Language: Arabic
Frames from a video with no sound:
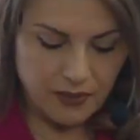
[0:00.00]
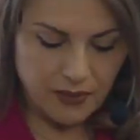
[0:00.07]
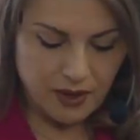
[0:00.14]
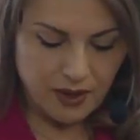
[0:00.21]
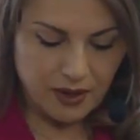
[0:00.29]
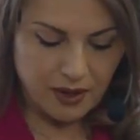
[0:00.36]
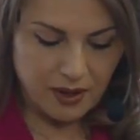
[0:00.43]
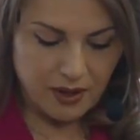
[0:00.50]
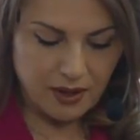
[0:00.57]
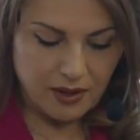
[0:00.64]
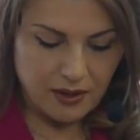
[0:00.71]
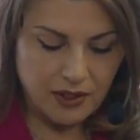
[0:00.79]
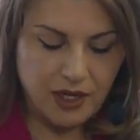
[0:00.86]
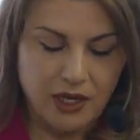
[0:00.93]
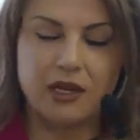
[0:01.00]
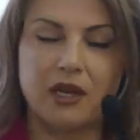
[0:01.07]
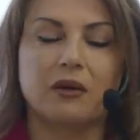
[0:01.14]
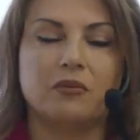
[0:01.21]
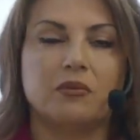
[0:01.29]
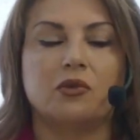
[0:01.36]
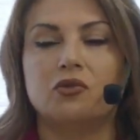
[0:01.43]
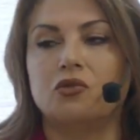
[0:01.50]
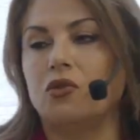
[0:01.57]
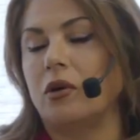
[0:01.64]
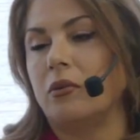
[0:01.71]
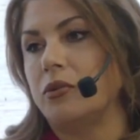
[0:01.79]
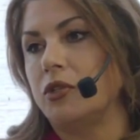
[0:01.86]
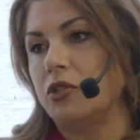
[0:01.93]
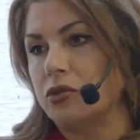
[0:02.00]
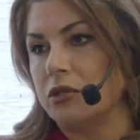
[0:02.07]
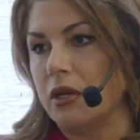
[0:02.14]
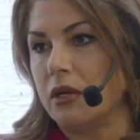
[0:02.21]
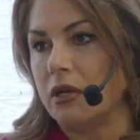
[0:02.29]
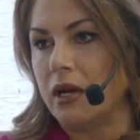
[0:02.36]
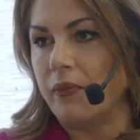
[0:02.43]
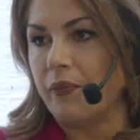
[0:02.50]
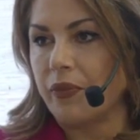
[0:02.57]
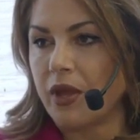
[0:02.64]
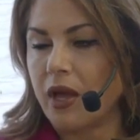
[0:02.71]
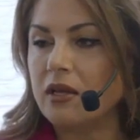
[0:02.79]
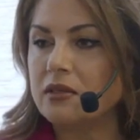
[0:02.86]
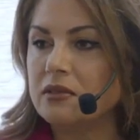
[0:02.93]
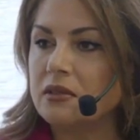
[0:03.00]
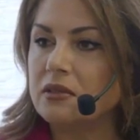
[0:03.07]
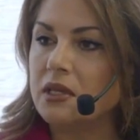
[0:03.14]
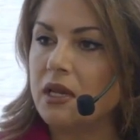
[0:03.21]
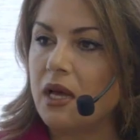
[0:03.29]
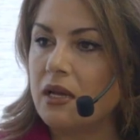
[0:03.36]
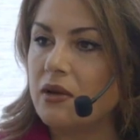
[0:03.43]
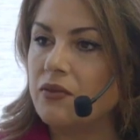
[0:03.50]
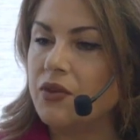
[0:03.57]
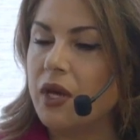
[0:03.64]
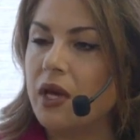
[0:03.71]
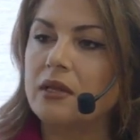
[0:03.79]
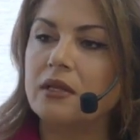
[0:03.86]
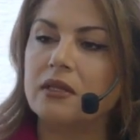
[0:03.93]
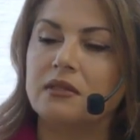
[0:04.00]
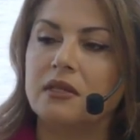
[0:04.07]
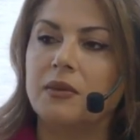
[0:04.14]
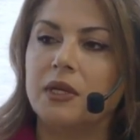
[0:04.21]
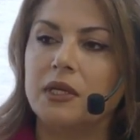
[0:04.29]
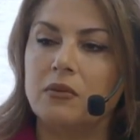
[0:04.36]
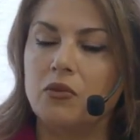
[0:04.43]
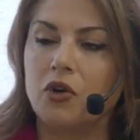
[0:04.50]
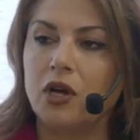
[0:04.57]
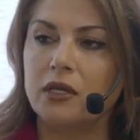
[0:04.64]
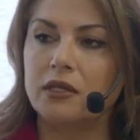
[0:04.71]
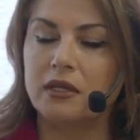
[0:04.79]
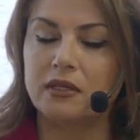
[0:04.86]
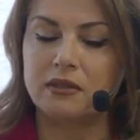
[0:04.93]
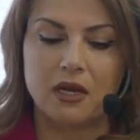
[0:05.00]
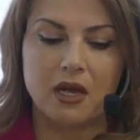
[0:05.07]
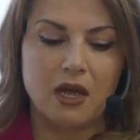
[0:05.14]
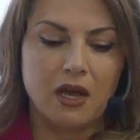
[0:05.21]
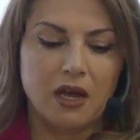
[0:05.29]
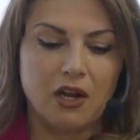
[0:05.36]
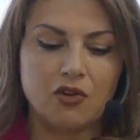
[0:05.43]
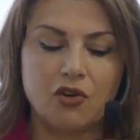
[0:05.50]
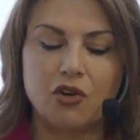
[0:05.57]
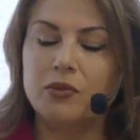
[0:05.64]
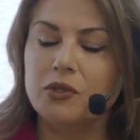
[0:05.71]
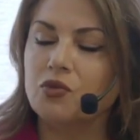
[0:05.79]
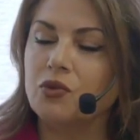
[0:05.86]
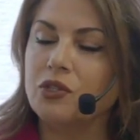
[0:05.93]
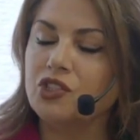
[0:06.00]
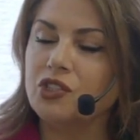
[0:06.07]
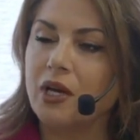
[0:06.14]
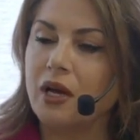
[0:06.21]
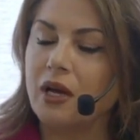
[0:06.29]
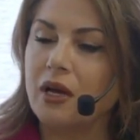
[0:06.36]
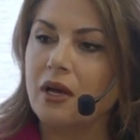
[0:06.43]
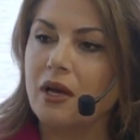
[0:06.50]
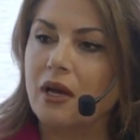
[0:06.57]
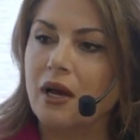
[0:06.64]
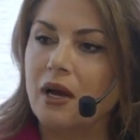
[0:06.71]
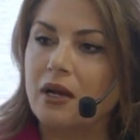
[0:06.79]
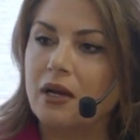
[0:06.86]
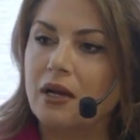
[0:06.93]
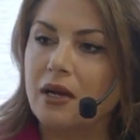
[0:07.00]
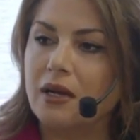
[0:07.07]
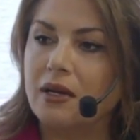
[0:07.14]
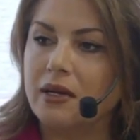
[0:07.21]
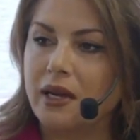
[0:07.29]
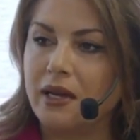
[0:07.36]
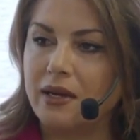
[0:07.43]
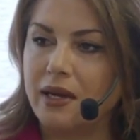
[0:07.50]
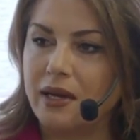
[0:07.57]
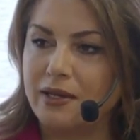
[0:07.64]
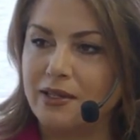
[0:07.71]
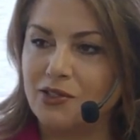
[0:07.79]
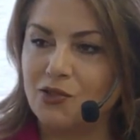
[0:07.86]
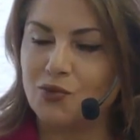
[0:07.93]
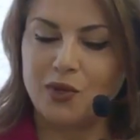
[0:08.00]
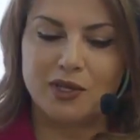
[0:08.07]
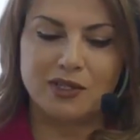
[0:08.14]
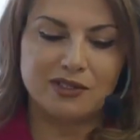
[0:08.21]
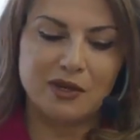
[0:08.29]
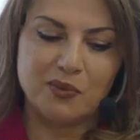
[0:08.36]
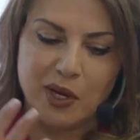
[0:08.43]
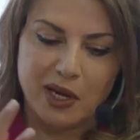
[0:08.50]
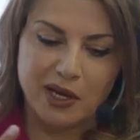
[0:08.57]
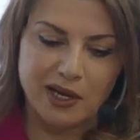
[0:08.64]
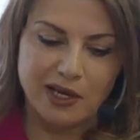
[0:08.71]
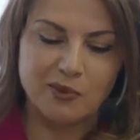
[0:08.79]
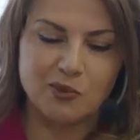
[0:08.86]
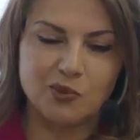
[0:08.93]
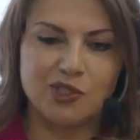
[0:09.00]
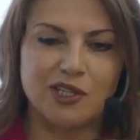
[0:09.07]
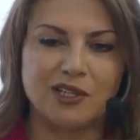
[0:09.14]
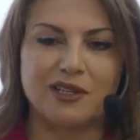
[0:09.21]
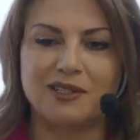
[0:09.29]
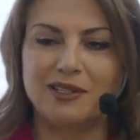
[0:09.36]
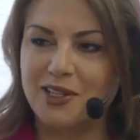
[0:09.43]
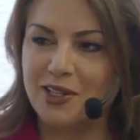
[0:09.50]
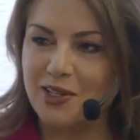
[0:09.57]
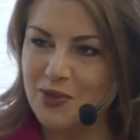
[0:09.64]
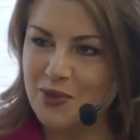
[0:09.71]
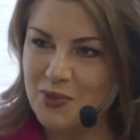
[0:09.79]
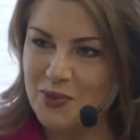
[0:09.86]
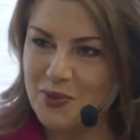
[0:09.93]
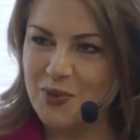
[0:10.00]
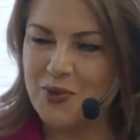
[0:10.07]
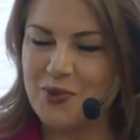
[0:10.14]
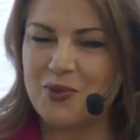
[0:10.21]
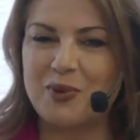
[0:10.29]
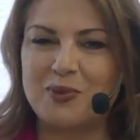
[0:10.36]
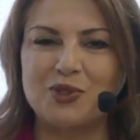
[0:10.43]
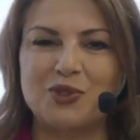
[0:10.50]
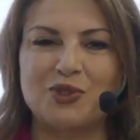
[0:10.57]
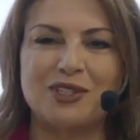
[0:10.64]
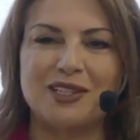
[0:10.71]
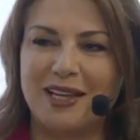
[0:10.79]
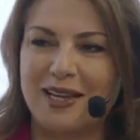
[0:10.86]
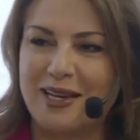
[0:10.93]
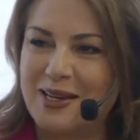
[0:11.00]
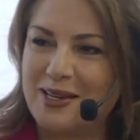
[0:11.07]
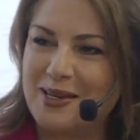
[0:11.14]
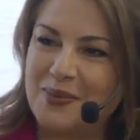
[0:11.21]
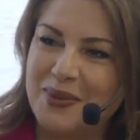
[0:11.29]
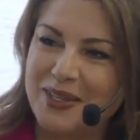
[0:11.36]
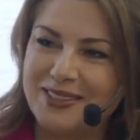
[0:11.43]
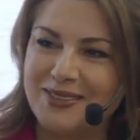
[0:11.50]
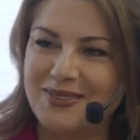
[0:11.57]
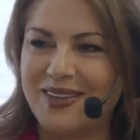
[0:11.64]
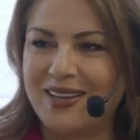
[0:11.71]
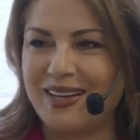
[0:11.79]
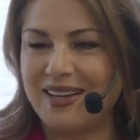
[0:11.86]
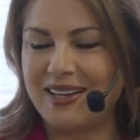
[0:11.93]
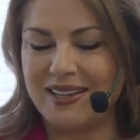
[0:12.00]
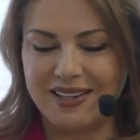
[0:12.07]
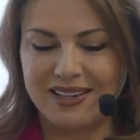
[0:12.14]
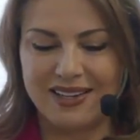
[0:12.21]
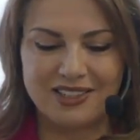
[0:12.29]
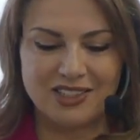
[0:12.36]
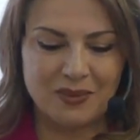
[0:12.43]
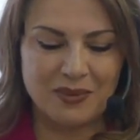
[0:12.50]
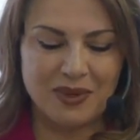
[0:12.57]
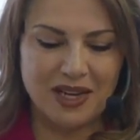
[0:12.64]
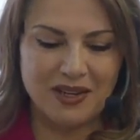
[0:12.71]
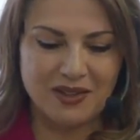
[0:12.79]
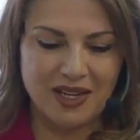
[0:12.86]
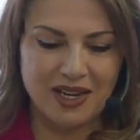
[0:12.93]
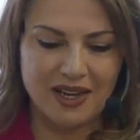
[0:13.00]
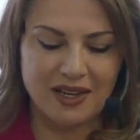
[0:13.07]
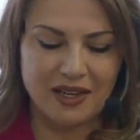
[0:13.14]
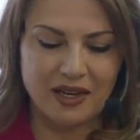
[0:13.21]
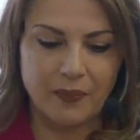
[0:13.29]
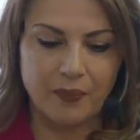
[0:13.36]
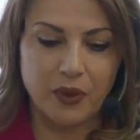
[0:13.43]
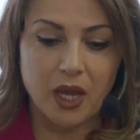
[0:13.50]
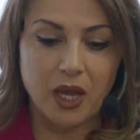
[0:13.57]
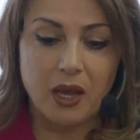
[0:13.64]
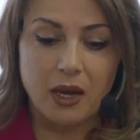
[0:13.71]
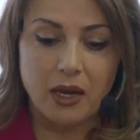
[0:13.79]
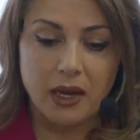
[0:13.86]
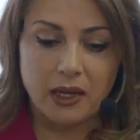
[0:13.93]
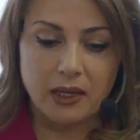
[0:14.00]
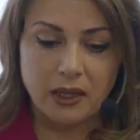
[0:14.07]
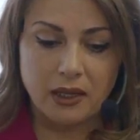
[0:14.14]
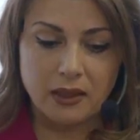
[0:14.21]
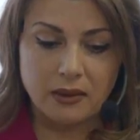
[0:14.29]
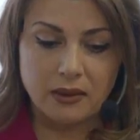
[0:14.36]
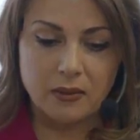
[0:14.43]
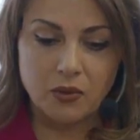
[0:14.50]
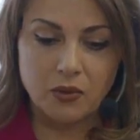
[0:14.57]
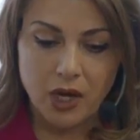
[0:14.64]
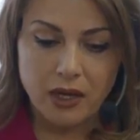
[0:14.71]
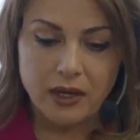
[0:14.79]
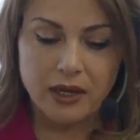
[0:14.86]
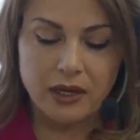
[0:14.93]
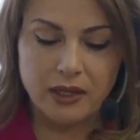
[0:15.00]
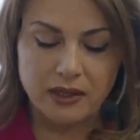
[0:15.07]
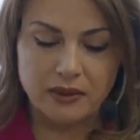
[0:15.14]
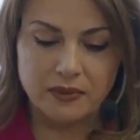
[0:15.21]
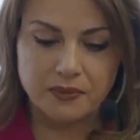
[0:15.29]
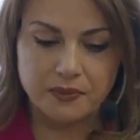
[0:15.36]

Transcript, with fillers: آه، نحكي عن موضوع بيوت الله نعم. خاصة نعم. هلا في هذا الزمن المقدس الكل بتوجه على الكنايس وزي ما حكينا مزينين ومبسوطين على اللبس والجمال والى اخره لكن مؤخرا